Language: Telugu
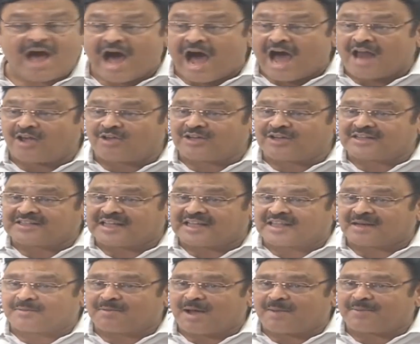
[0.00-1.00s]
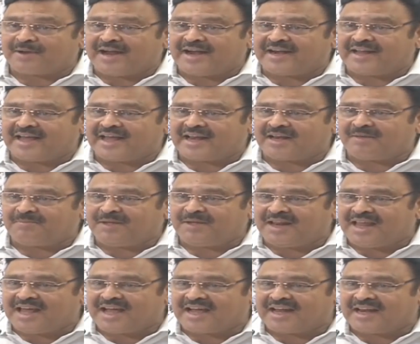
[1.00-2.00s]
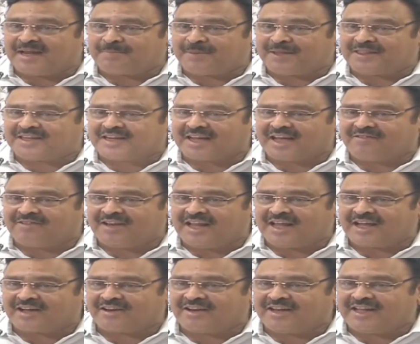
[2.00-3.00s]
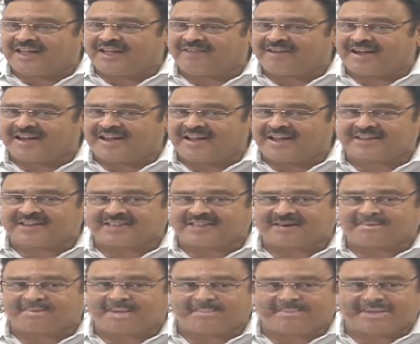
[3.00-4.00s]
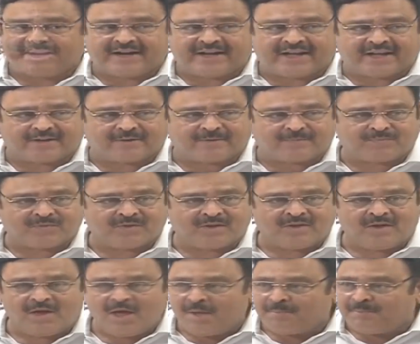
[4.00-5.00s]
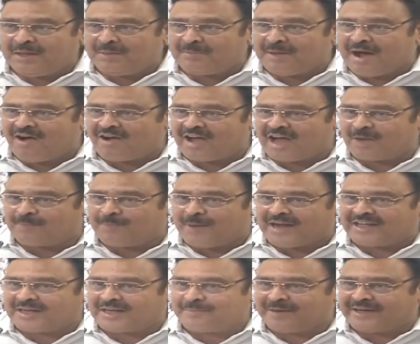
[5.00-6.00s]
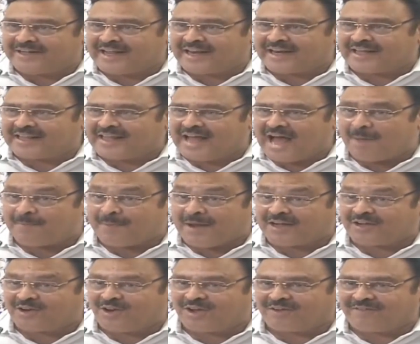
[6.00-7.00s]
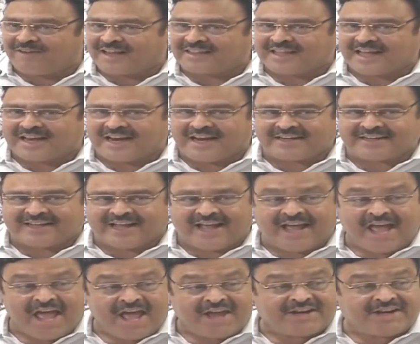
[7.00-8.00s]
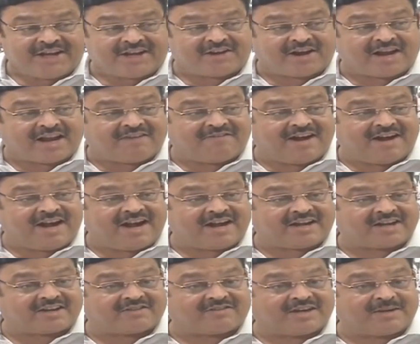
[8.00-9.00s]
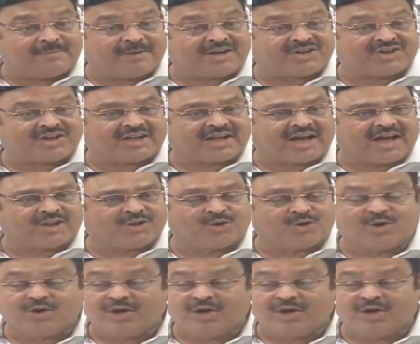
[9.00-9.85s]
ఆ రోజున చంద్రబాబు నాయుడు గారిని మీలాగానే పత్రికా విలేకరులు ఏమండి చంద్రబాబు నాయుడు గారు మీ మామగారు పార్టీ పెట్టారు కదా ఆ పార్టీలోకి వెళతారా అంటే నేను అలా వెళ్ళేటటువంటి మనిషిని కాదు